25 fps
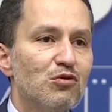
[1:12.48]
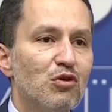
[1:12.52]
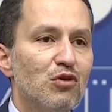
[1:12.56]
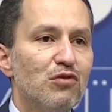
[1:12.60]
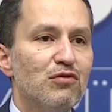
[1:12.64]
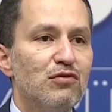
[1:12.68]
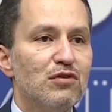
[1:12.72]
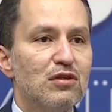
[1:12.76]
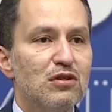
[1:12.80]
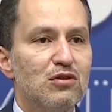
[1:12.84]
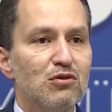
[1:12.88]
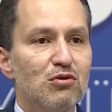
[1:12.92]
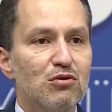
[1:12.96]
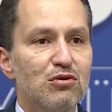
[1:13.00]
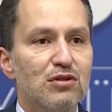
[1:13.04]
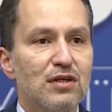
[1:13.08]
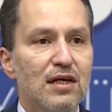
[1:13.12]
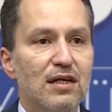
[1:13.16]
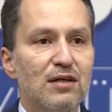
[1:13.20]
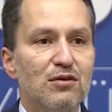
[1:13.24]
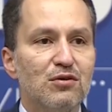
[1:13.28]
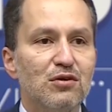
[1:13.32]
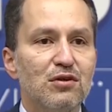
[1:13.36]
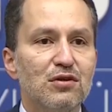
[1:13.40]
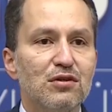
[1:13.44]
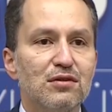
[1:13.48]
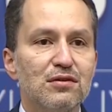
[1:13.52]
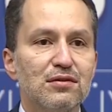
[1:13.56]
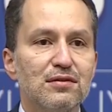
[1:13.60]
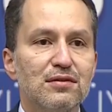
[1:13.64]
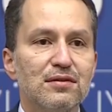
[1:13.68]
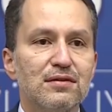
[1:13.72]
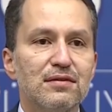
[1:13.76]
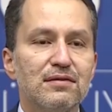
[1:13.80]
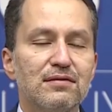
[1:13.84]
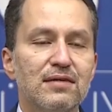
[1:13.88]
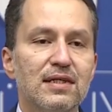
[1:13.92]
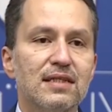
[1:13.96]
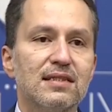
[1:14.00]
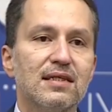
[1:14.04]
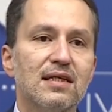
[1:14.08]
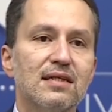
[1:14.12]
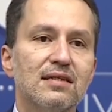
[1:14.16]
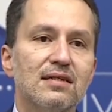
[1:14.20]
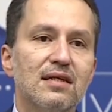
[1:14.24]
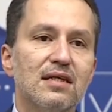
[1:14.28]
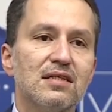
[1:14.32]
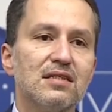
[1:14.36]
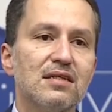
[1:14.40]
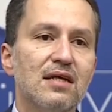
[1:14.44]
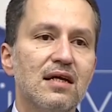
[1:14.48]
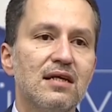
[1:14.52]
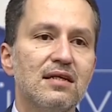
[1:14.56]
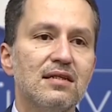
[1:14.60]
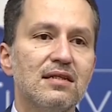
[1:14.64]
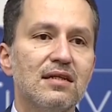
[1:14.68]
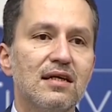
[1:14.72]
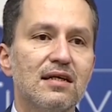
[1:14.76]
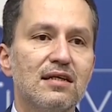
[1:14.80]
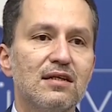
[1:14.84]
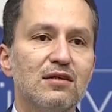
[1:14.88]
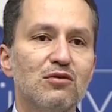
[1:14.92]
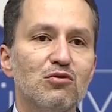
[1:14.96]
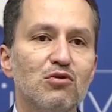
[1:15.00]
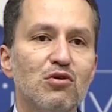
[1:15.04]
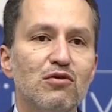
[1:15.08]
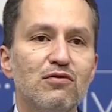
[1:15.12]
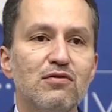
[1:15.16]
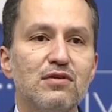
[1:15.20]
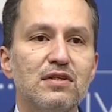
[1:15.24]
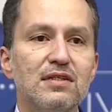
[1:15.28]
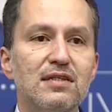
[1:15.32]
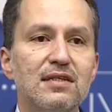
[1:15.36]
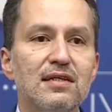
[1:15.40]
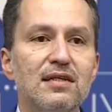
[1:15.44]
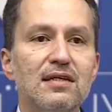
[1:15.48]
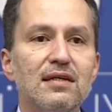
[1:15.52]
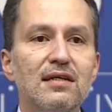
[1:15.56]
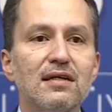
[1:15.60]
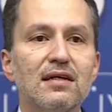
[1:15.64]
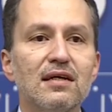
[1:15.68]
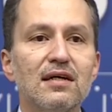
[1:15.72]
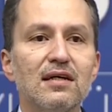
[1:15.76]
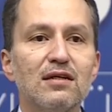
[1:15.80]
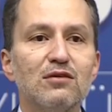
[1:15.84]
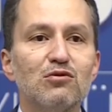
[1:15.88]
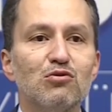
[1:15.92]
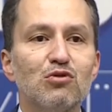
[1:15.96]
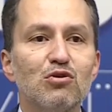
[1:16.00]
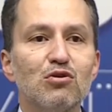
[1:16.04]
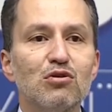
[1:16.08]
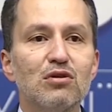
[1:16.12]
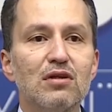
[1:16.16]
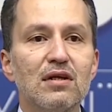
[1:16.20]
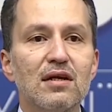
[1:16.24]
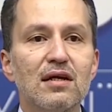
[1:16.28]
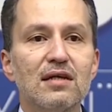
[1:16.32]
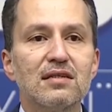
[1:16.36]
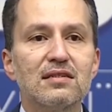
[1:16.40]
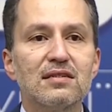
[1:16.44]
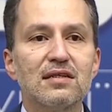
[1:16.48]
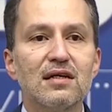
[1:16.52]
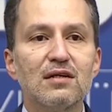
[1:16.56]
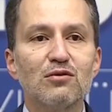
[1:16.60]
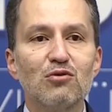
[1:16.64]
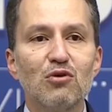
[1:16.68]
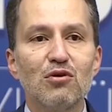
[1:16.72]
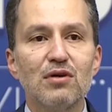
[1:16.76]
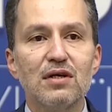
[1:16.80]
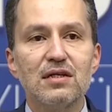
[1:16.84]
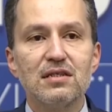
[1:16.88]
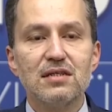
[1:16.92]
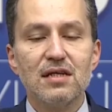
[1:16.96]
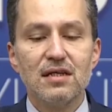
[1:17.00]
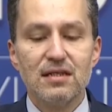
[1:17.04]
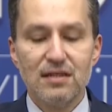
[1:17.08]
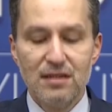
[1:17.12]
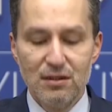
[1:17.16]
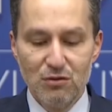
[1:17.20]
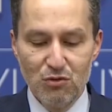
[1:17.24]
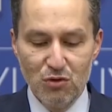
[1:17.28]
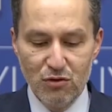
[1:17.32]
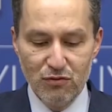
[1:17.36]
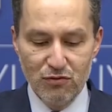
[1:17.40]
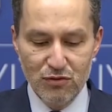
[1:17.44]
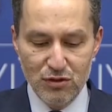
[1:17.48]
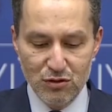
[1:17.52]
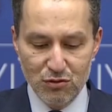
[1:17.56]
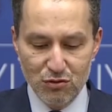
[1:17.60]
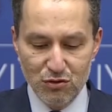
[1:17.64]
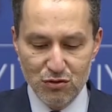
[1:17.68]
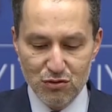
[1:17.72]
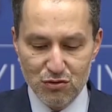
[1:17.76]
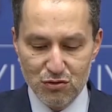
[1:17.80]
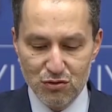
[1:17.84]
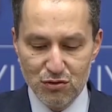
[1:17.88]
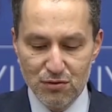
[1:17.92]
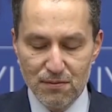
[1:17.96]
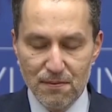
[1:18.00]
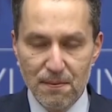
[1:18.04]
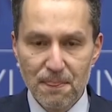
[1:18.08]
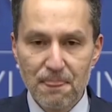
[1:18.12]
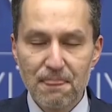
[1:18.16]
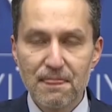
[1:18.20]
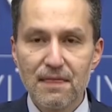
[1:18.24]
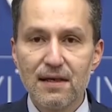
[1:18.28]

Döviz yükseliyor, vatandaş elindeki dövizi Türk lirasına dönecek ki döviz düşsün.